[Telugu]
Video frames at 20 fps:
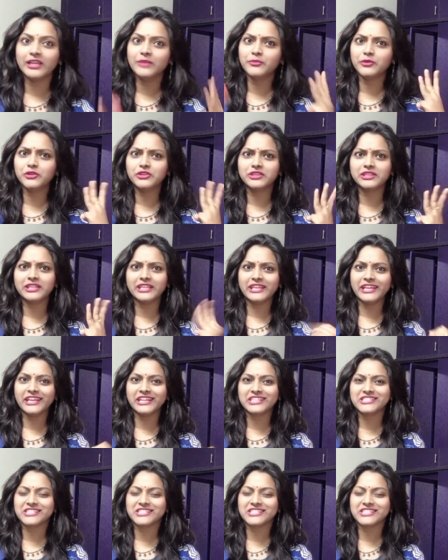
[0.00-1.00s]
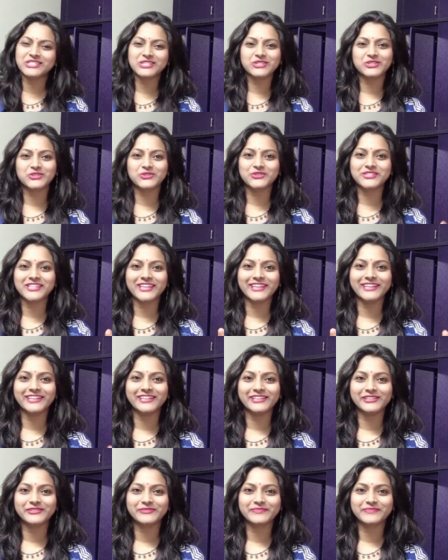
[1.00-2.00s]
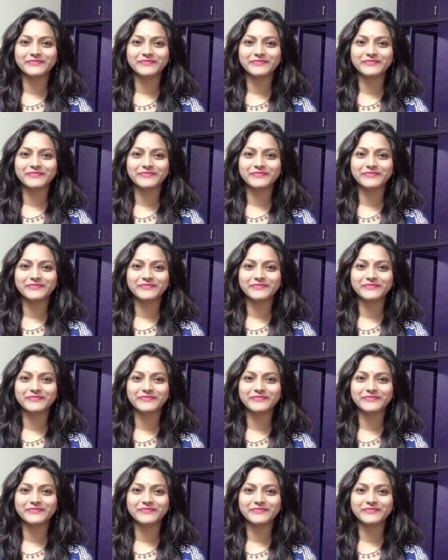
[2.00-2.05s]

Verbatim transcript: ఇప్పుడు త్రీ హెయిర్ స్టైల్స్ చూసేయండి